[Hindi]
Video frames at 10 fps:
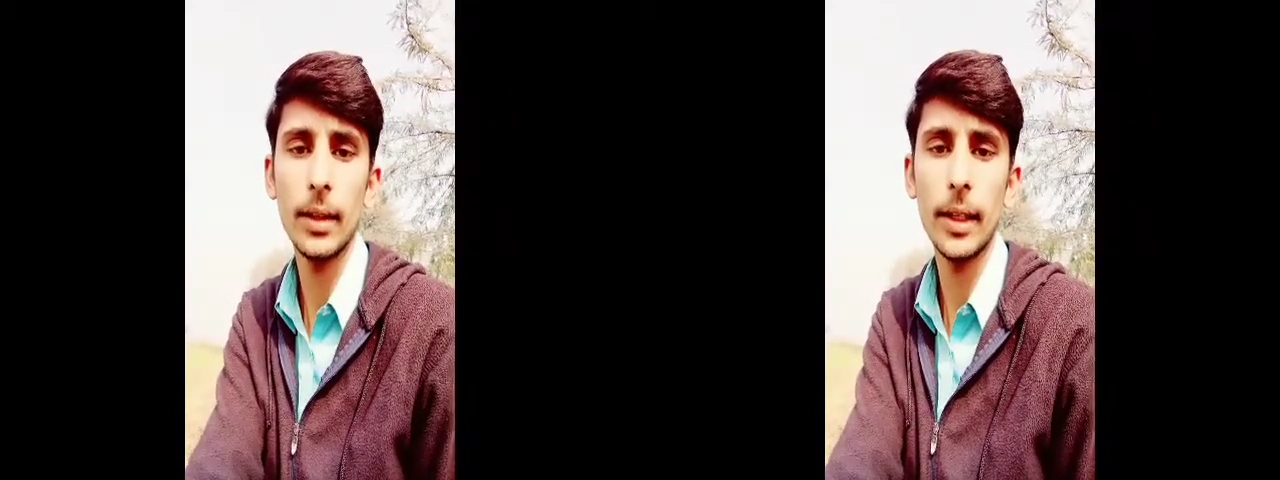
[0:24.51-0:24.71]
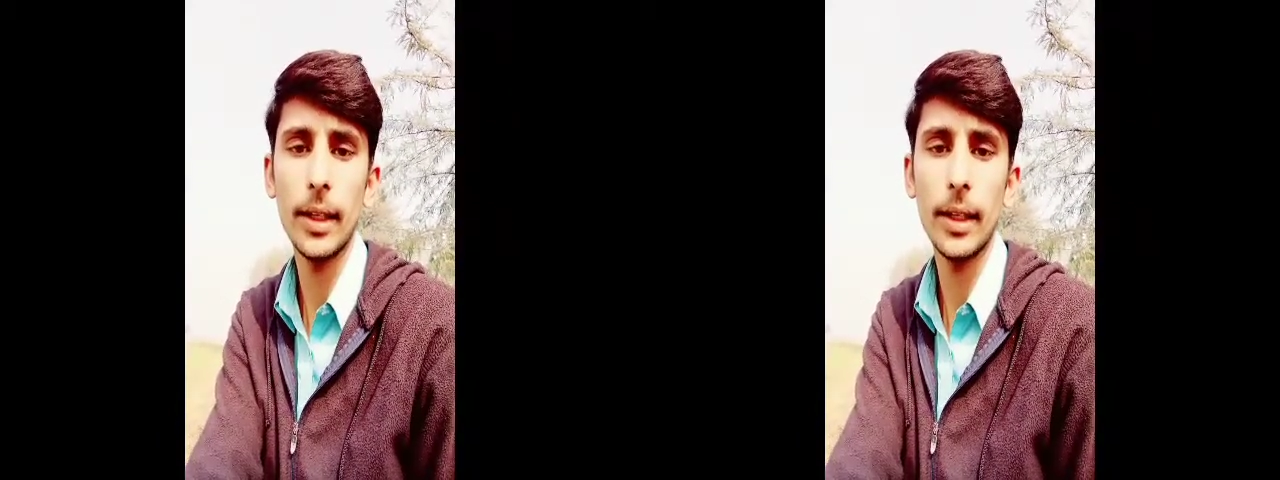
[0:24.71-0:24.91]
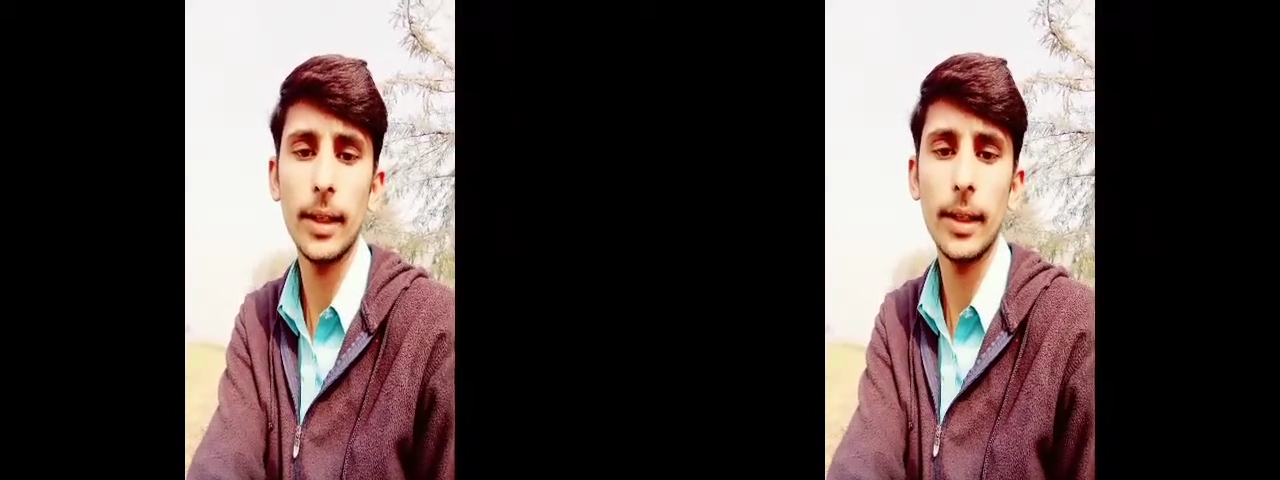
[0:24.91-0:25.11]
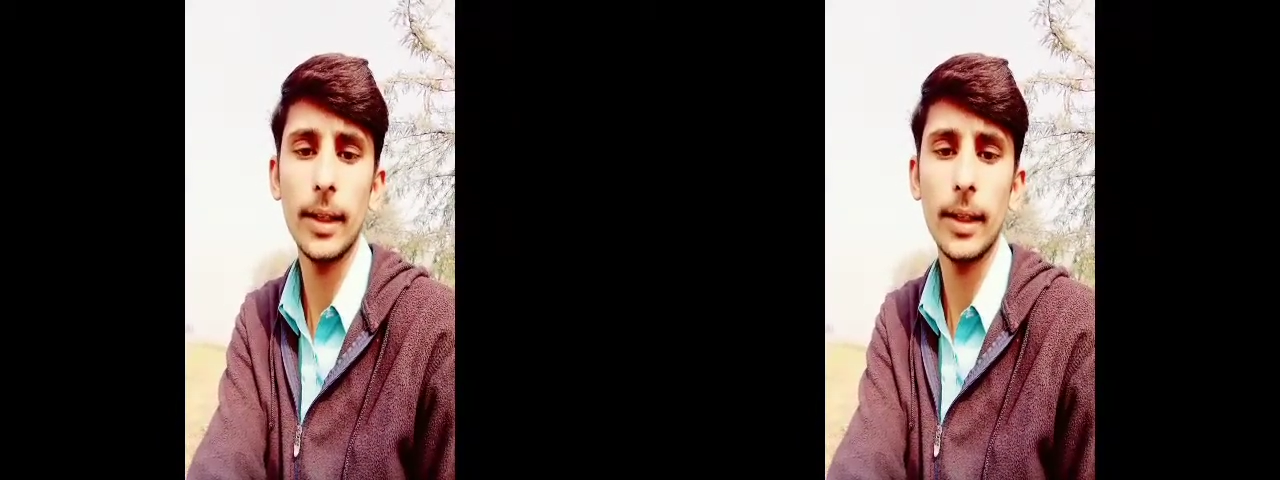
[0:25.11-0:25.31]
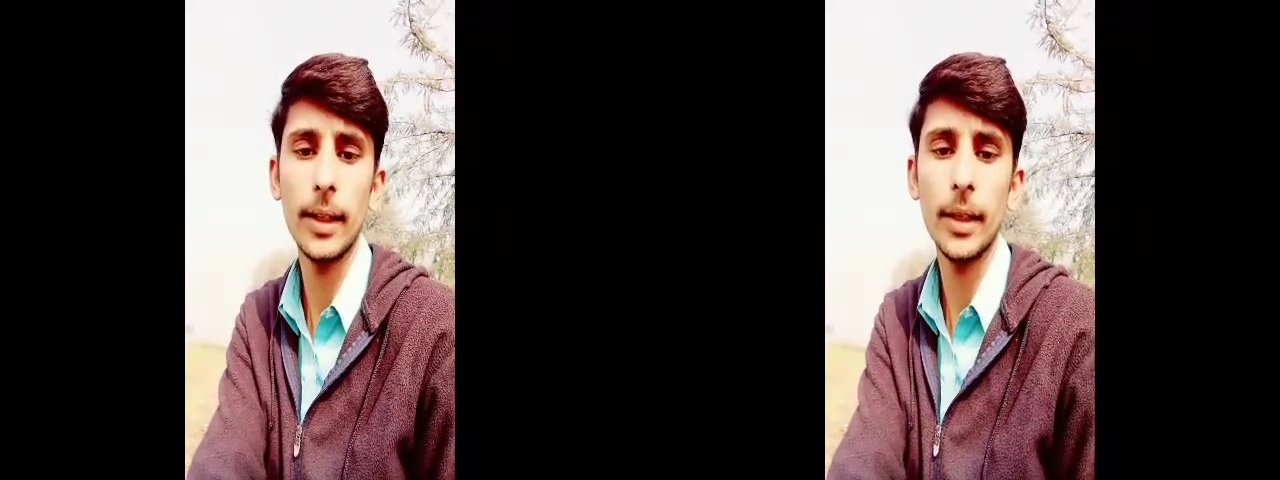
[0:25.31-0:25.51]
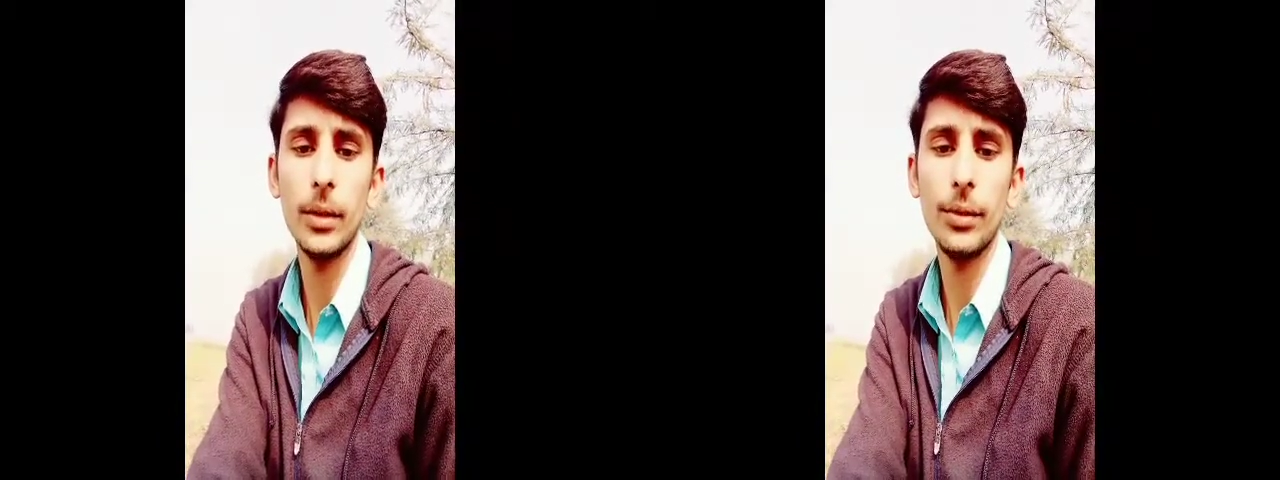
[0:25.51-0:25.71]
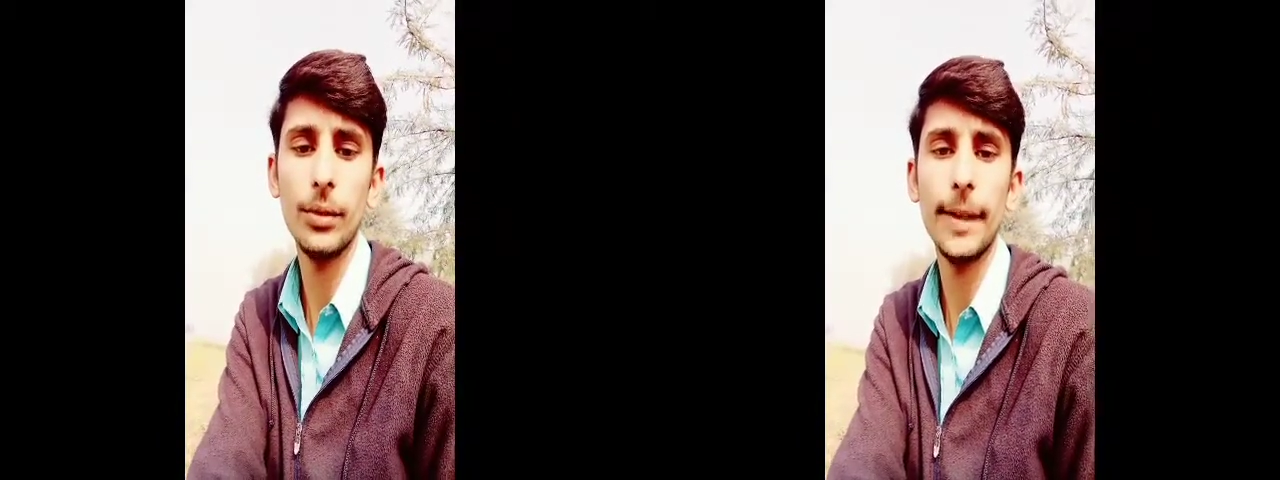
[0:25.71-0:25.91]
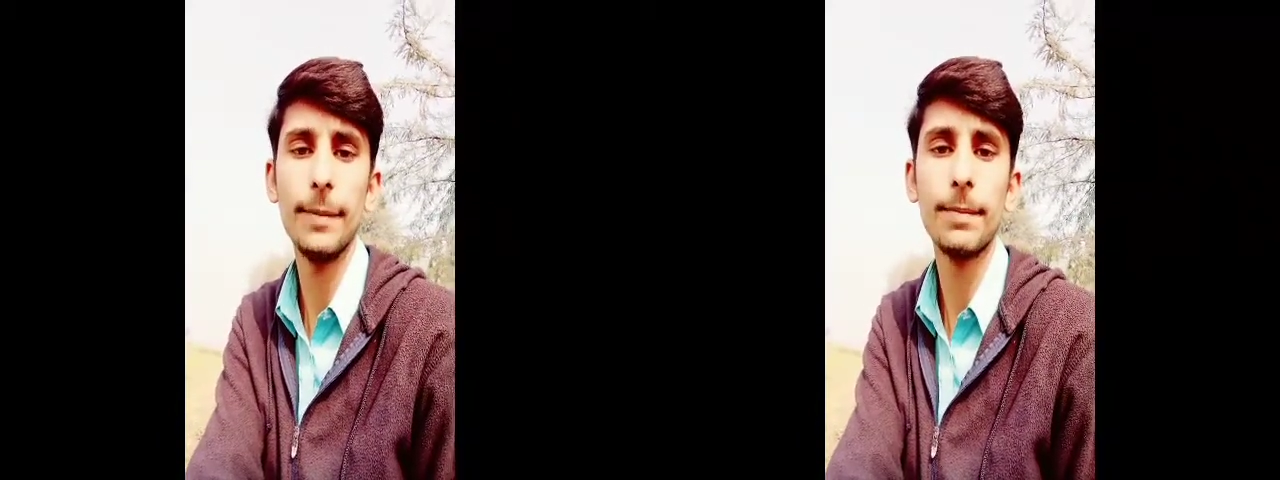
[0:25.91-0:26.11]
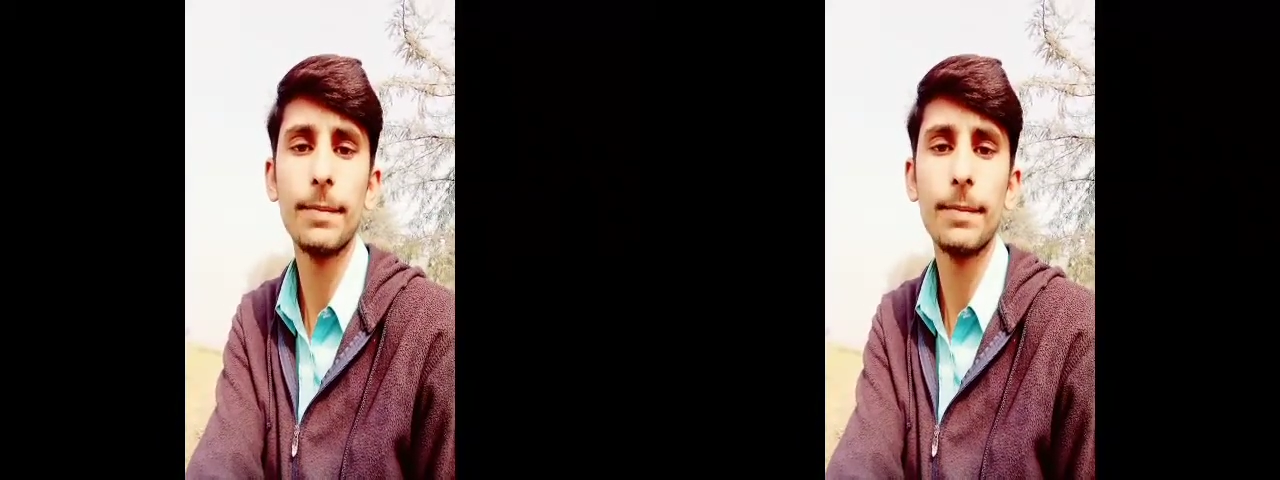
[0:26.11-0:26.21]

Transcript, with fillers: कर रहा था जब बंद हुई है